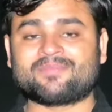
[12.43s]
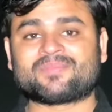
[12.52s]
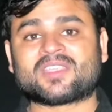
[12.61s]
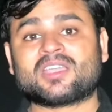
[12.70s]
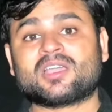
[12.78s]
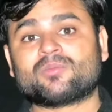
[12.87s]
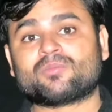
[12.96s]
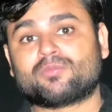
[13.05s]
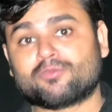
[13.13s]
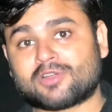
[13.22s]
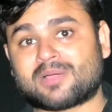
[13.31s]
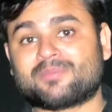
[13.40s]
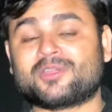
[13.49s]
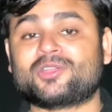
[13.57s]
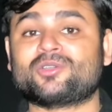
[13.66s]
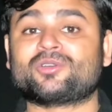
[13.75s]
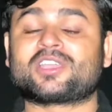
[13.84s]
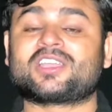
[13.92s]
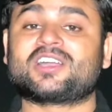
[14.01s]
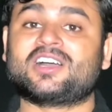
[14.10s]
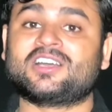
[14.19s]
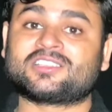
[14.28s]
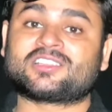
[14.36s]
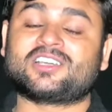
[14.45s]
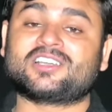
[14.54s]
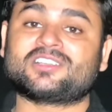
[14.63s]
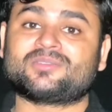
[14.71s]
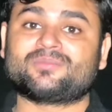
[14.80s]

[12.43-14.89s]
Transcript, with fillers: हैं पूरा वीडियो के अंत तक